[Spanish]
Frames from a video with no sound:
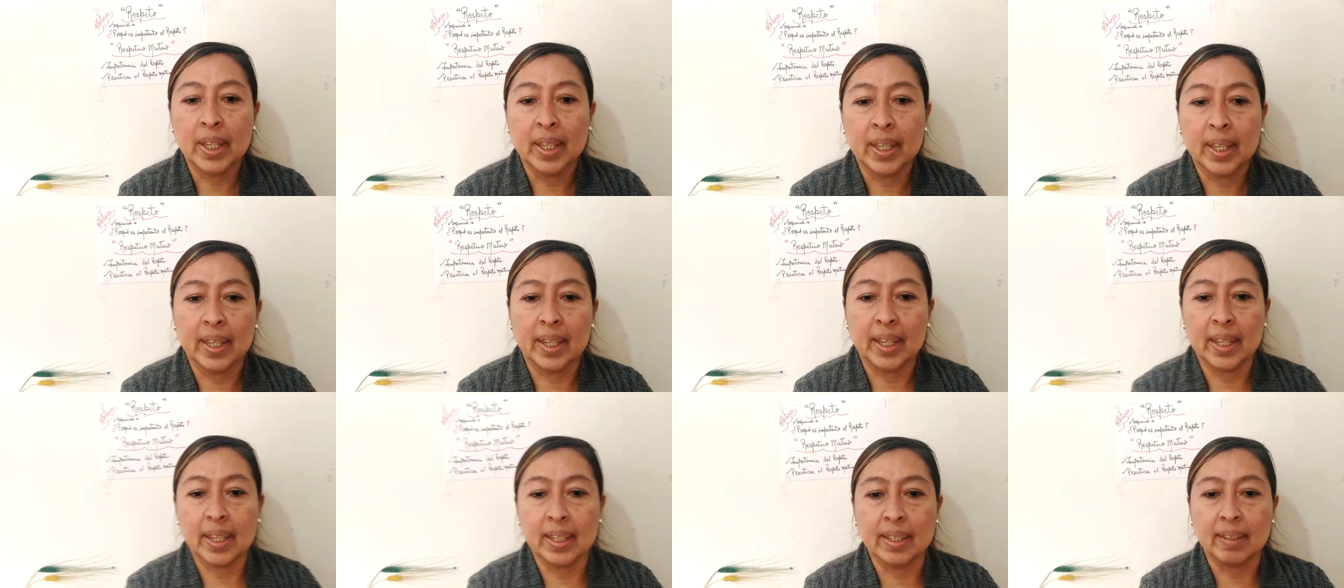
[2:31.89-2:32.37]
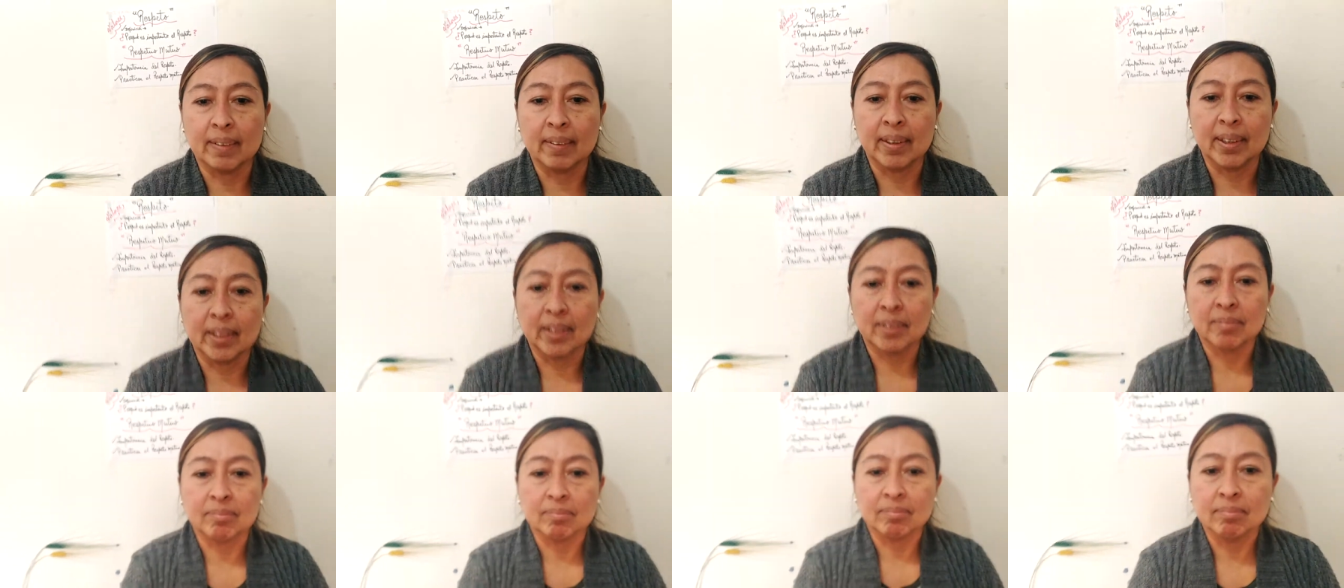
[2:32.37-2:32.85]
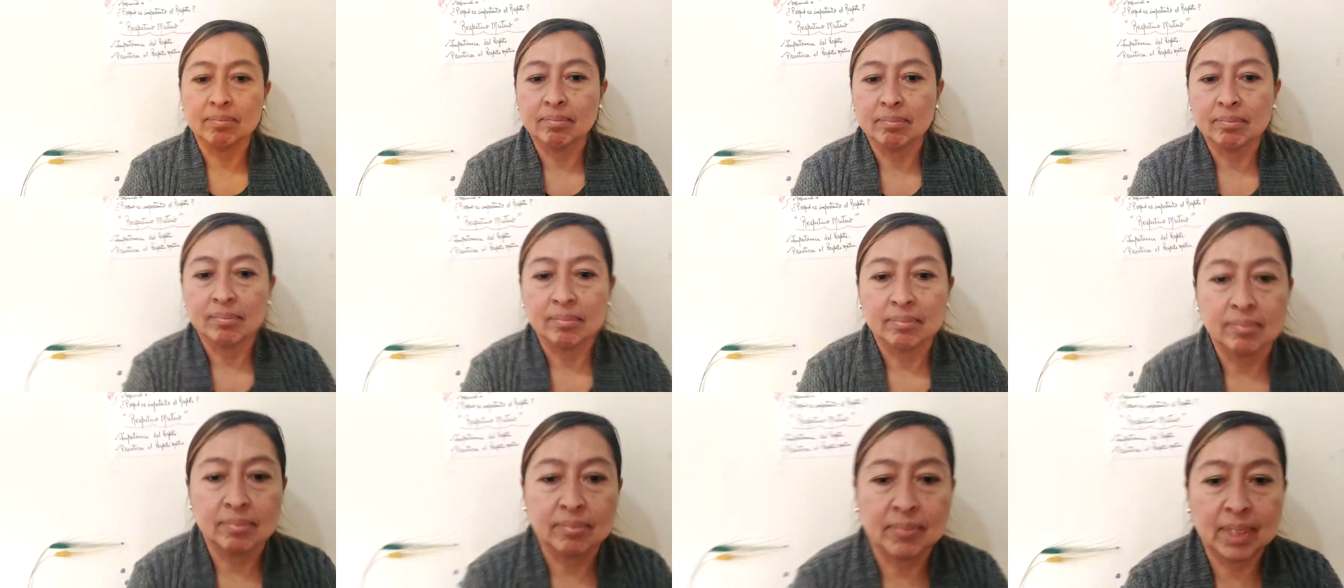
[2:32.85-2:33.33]
Eh,
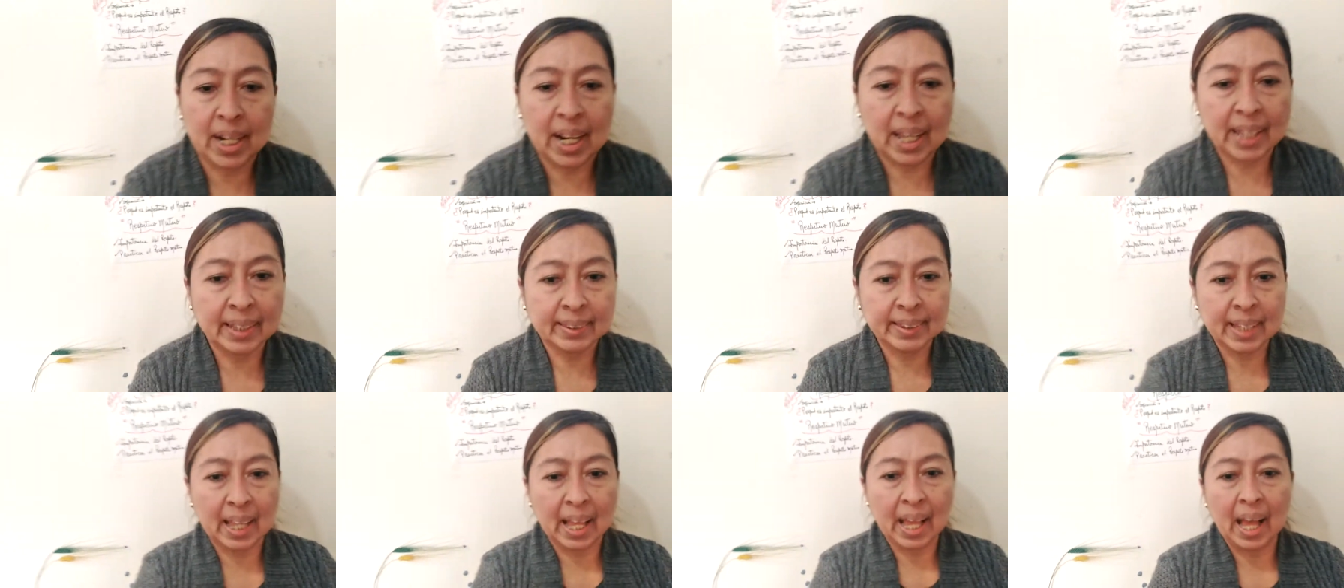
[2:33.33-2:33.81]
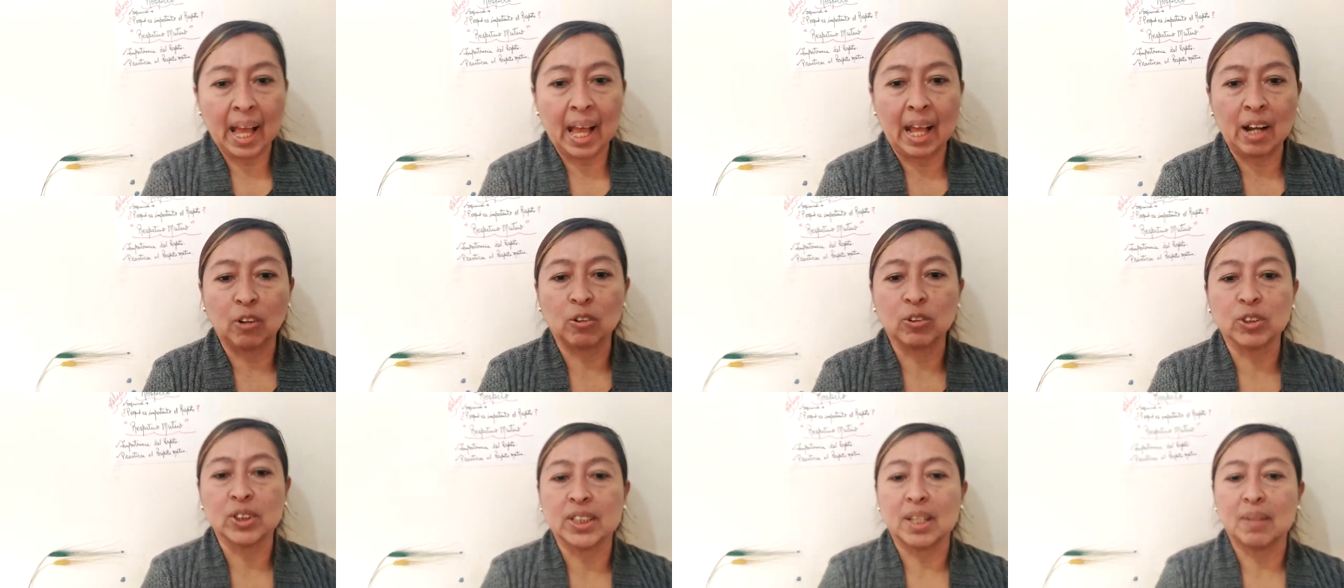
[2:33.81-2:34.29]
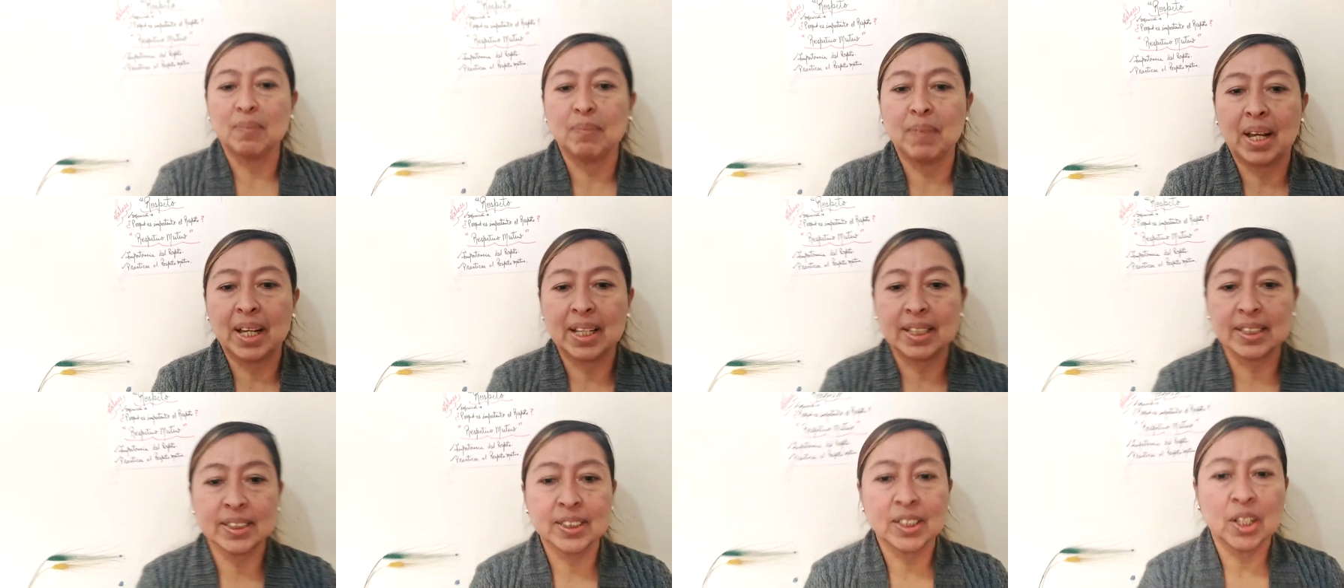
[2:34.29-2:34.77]
trata a los
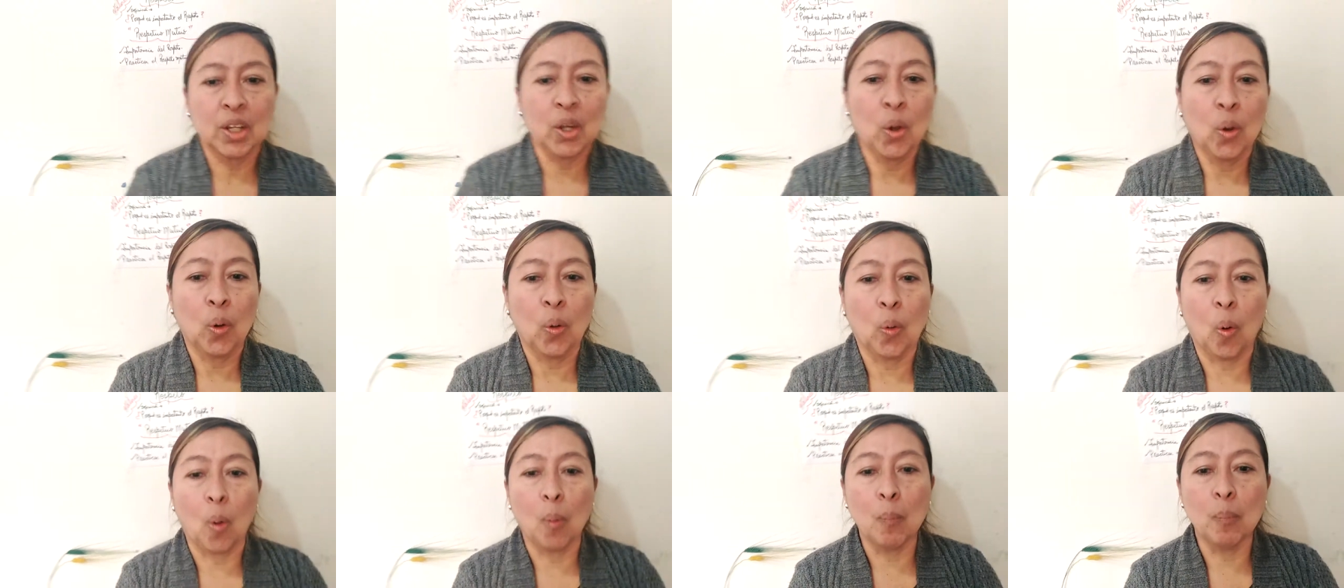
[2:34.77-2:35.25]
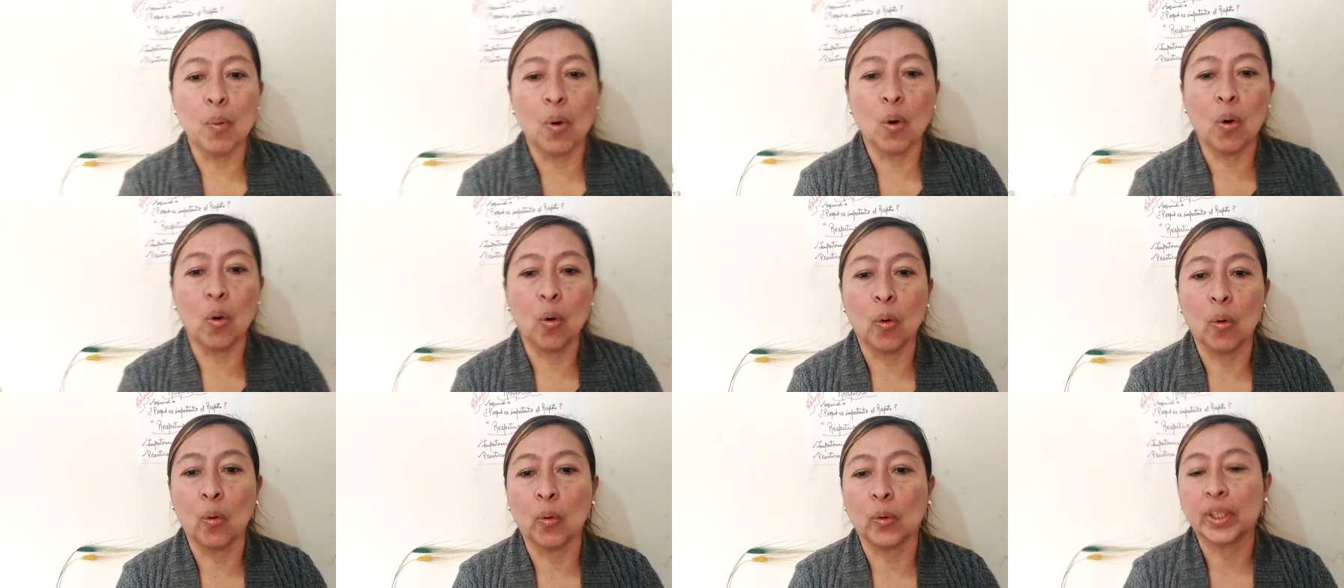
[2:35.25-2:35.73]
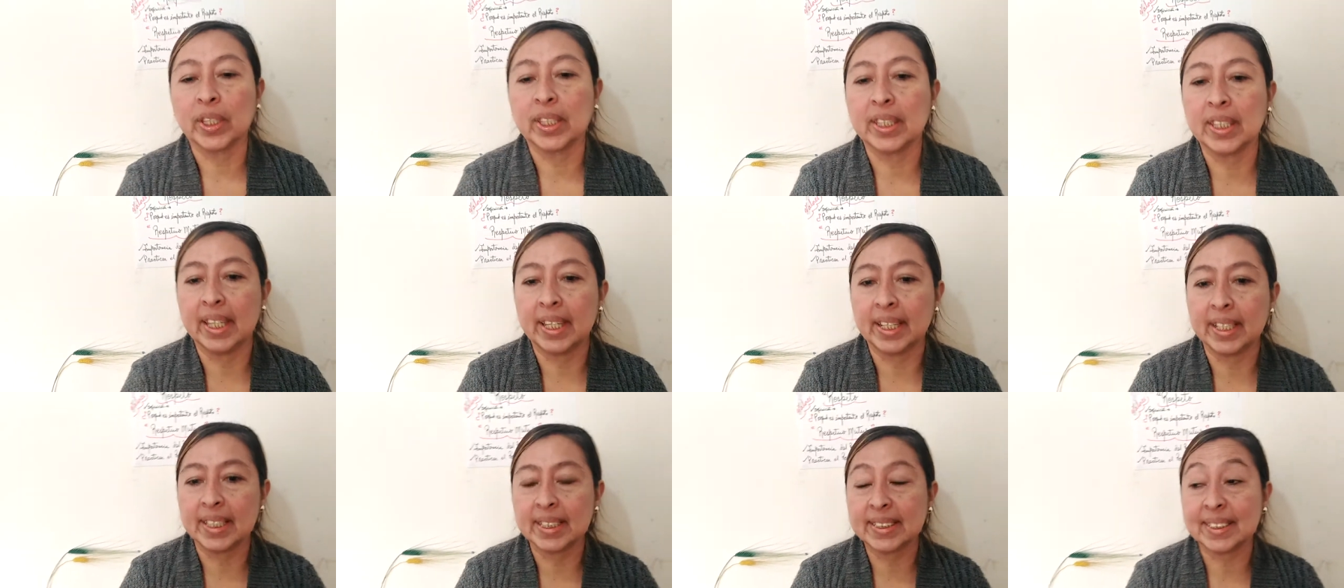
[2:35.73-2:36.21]
demás como
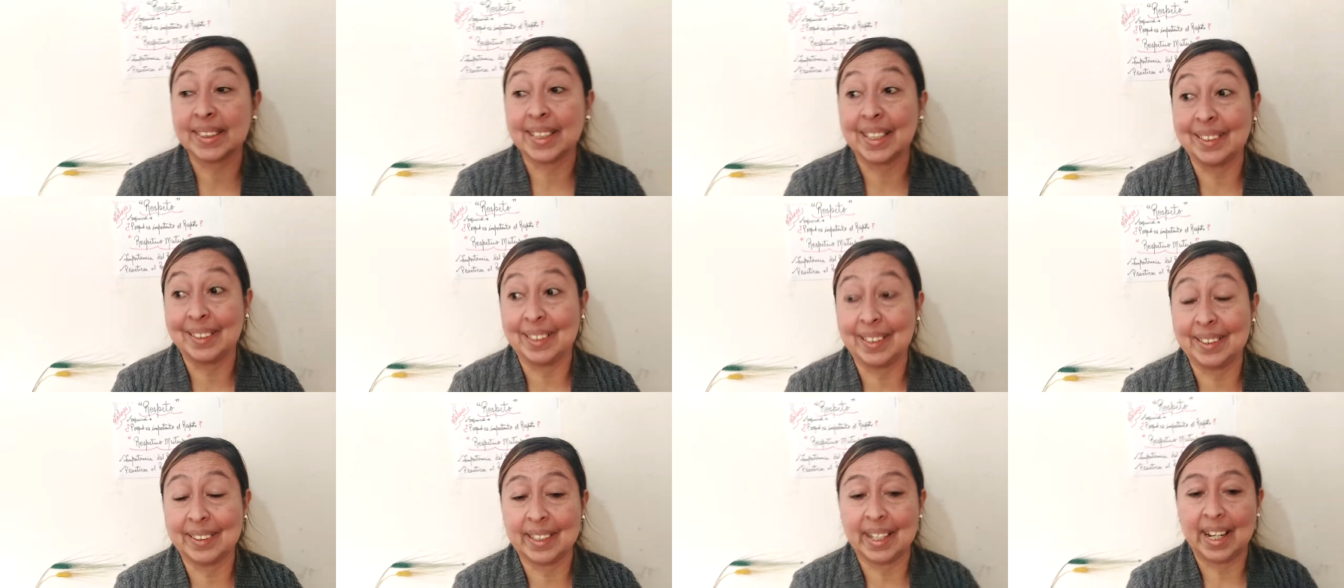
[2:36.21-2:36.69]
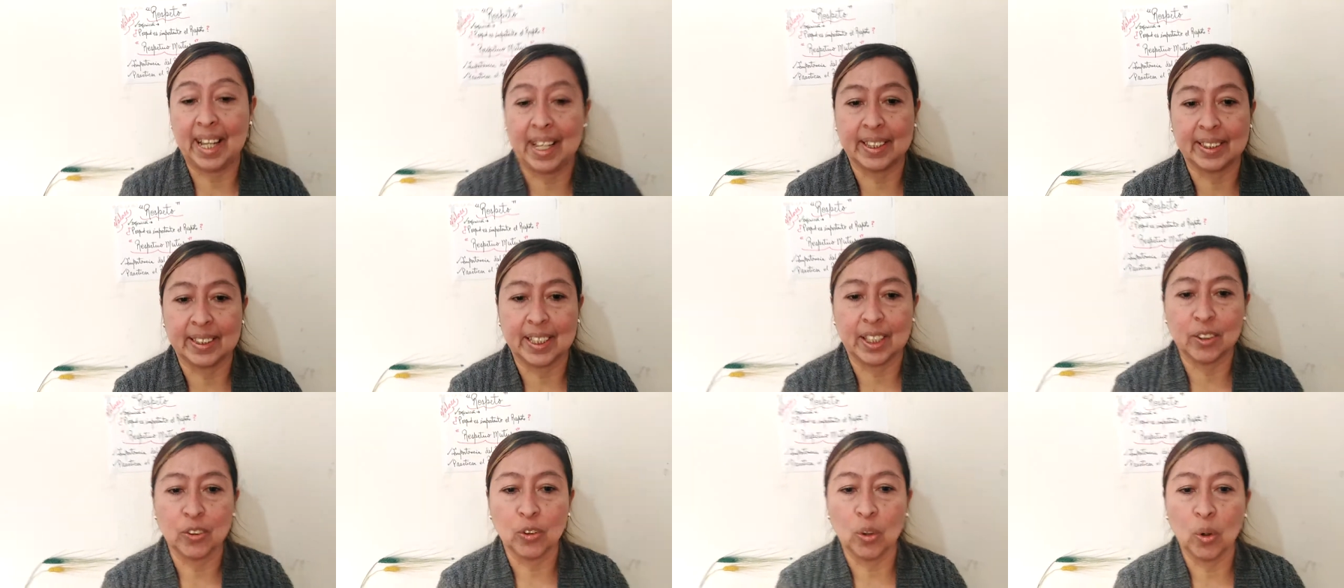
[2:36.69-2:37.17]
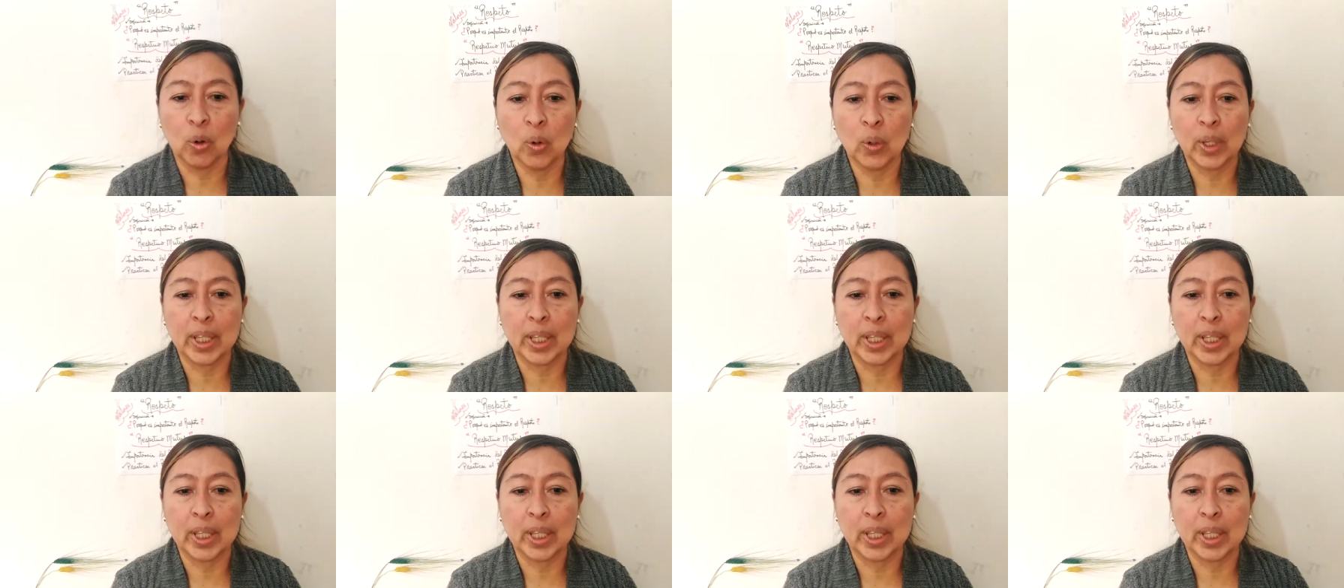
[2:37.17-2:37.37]
quieres que te traten, ¿no?